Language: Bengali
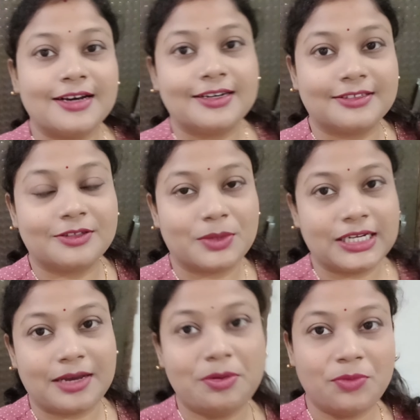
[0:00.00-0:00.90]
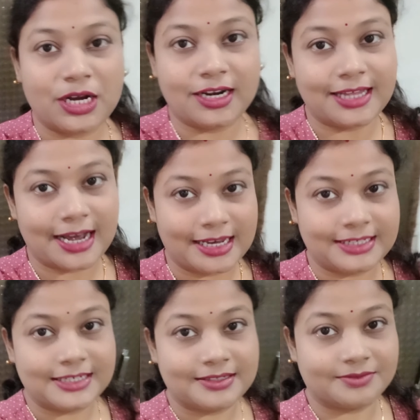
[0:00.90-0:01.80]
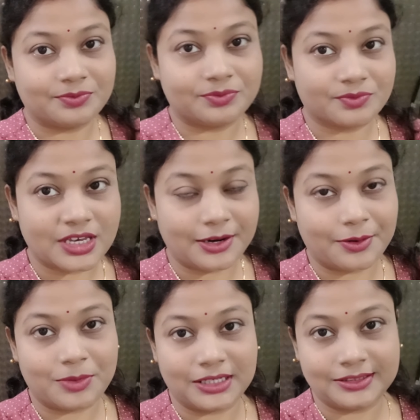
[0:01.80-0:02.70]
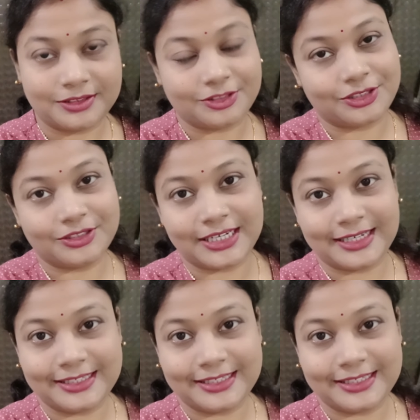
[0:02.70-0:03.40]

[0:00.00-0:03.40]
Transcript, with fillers: তো তোমাদেরকে আমি মিরারে দেখাই যে কীরকম লাগছে তো চলো দেখি